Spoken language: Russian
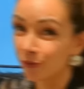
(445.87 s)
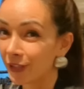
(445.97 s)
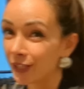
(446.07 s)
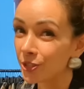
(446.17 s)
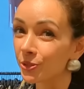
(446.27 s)

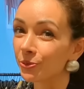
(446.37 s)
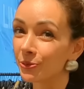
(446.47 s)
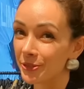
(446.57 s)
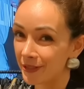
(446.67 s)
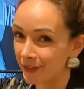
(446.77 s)
говорят, что у
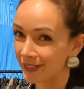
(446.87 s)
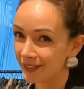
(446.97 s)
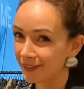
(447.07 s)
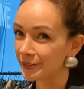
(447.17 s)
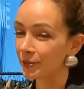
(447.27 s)
людей в
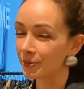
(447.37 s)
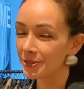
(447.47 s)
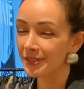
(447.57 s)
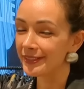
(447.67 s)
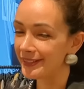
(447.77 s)
России
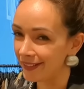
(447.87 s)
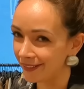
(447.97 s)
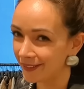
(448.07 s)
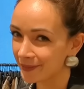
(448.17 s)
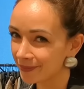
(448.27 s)
закончились
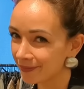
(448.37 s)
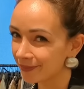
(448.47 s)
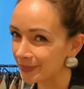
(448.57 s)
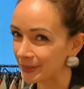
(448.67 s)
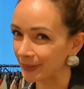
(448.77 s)
деньги.
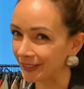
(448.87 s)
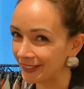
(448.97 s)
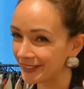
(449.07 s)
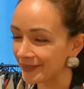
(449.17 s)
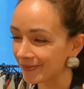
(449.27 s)

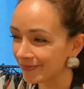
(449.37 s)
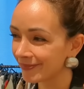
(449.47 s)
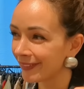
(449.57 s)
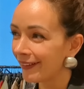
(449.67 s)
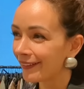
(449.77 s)
Посмотрите,
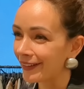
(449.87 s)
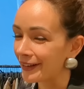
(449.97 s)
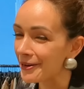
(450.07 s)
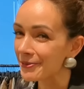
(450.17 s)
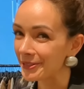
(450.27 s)

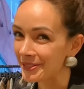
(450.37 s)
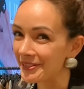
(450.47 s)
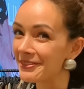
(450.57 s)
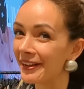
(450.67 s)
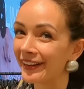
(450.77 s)
какая
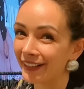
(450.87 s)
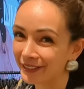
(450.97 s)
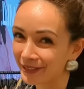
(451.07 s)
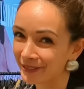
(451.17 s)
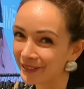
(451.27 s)
очередь на
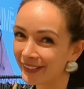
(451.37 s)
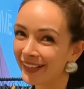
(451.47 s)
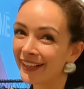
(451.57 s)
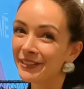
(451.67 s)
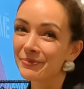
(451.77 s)
кассу.
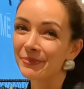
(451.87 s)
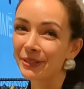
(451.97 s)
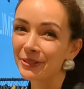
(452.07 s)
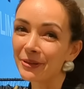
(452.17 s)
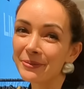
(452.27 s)

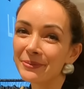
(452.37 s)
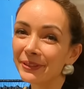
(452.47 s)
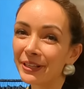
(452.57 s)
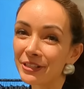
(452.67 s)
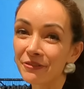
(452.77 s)
Причем
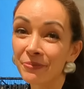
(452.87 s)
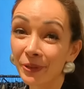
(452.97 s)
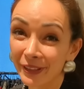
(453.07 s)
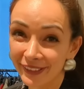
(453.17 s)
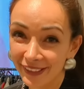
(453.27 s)
даже в
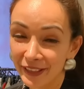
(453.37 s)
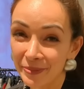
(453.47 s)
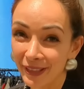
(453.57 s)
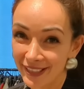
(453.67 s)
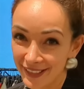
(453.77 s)
более
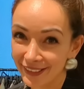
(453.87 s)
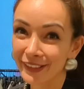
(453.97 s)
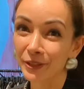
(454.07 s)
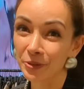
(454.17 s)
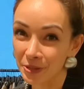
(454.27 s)
дорогих магазинах
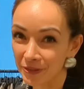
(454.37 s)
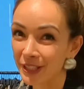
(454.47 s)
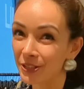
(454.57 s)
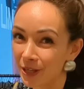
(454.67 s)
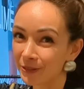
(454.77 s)
я тоже
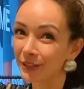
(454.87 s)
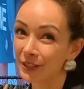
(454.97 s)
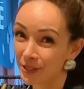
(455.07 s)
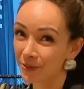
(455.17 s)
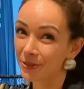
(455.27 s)
встречаю
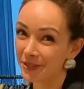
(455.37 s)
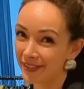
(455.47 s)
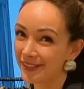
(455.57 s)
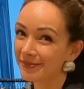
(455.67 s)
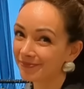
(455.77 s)
такие же
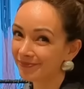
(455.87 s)
очереди